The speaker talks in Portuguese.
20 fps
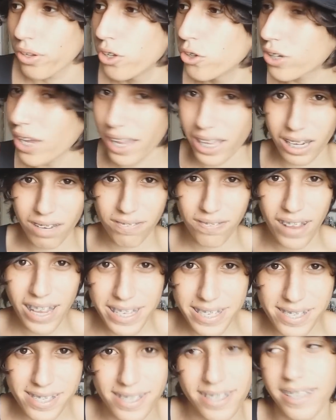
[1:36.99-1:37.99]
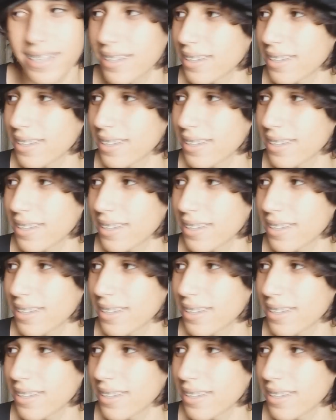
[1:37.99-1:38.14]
E o que, é que ela faz?